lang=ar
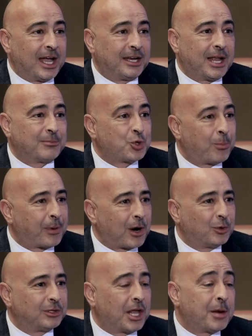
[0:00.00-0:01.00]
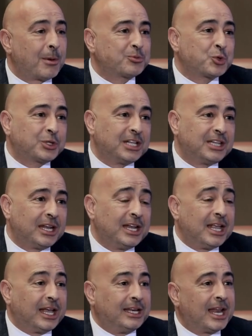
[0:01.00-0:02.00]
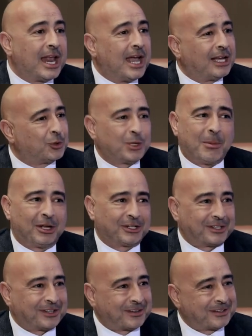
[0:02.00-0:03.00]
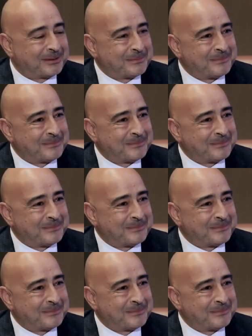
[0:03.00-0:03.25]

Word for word: يعني ام سو براود انا مبسوط جدا ان انا قاعد قدام حضرتك